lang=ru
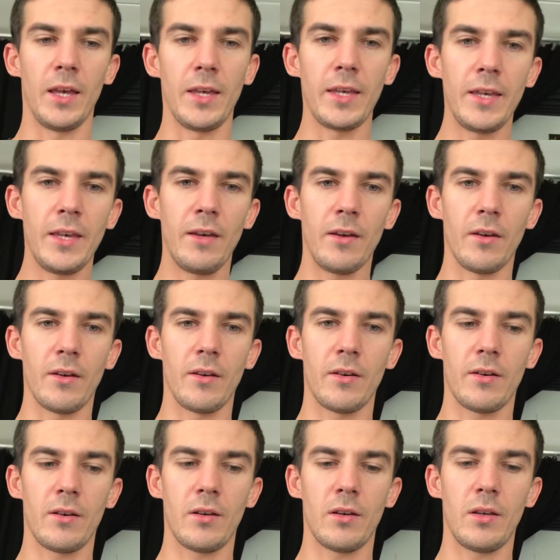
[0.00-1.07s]
И
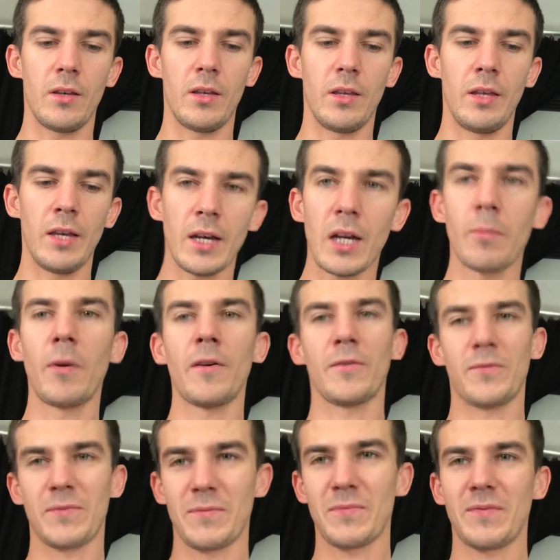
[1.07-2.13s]
я как бы
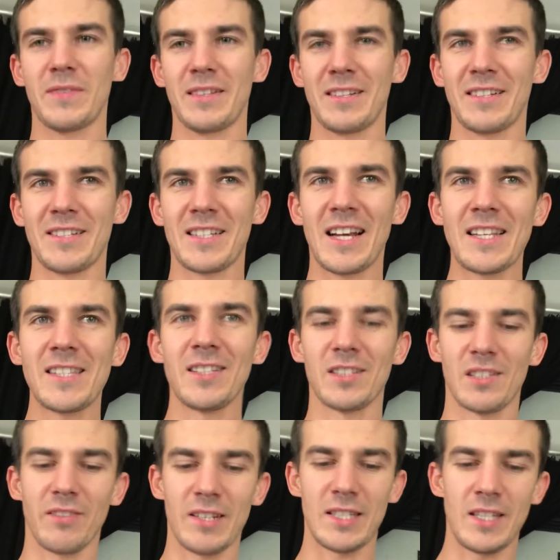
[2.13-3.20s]
э, с
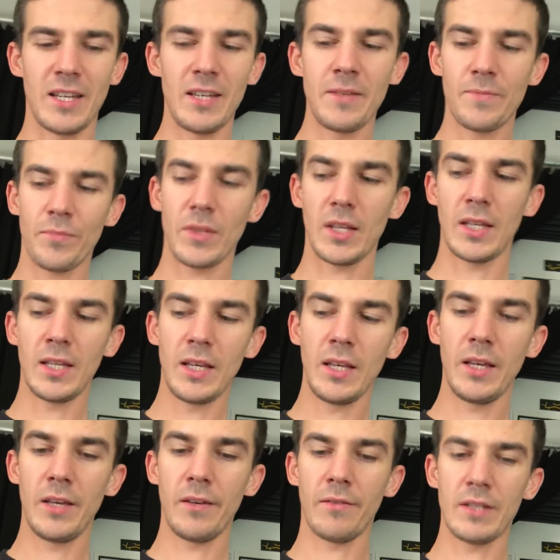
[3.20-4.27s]
гвоздей,
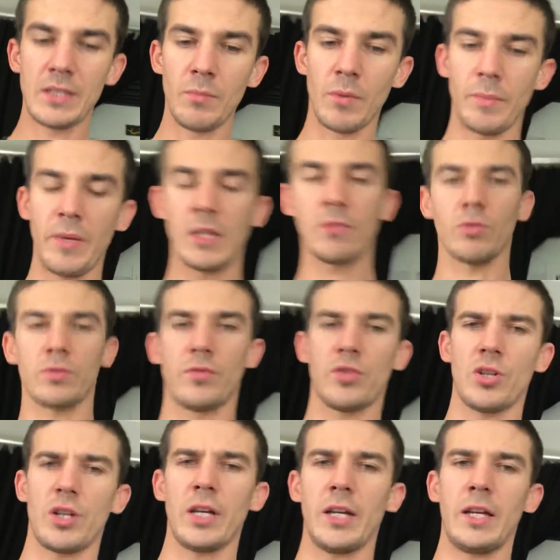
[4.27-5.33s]
и в один момент, вот
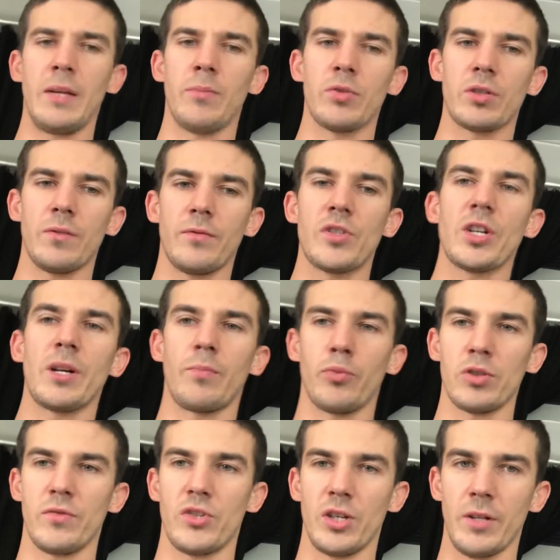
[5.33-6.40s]
вчера или поз вчера,
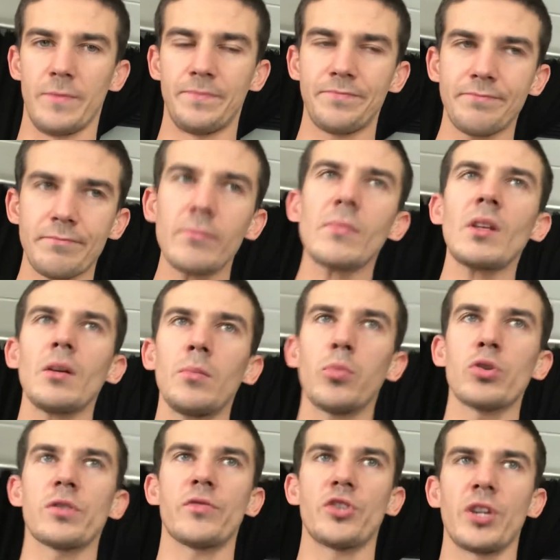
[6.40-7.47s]
позавчера,
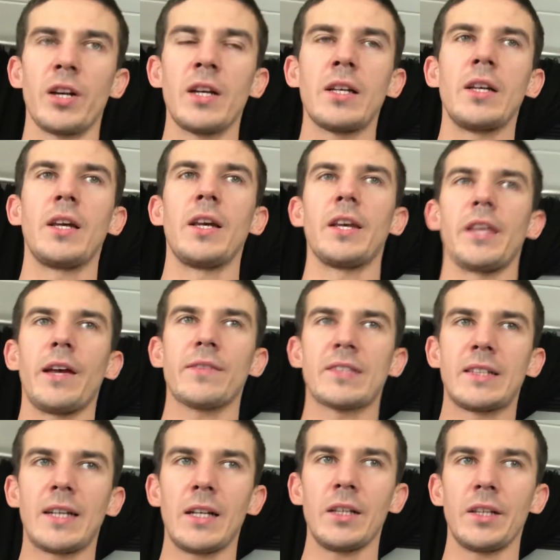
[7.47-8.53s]
позавчера, я
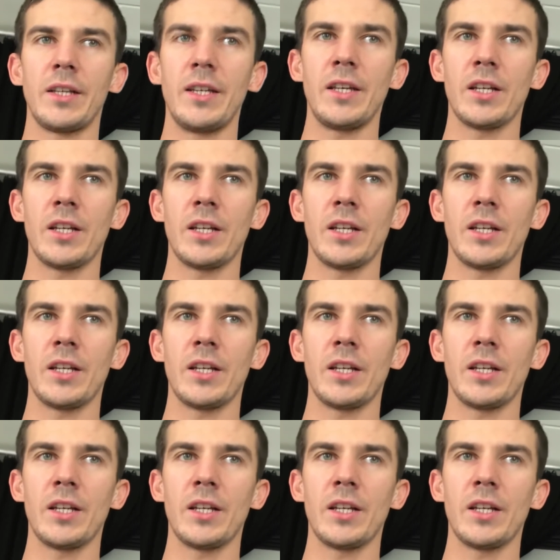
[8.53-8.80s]
встал и